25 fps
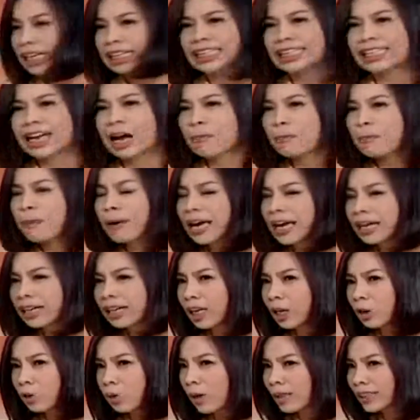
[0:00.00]
你要
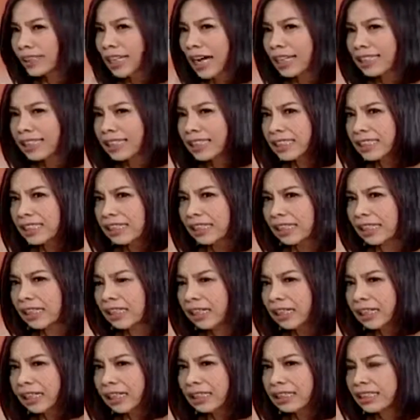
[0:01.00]
配合国家机器
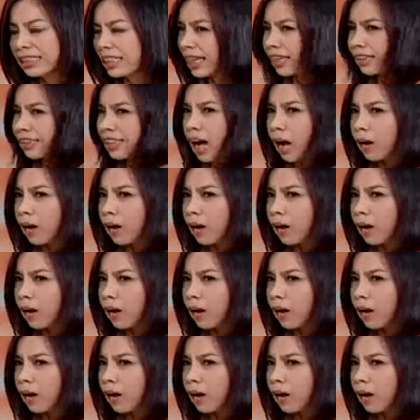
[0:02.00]
剪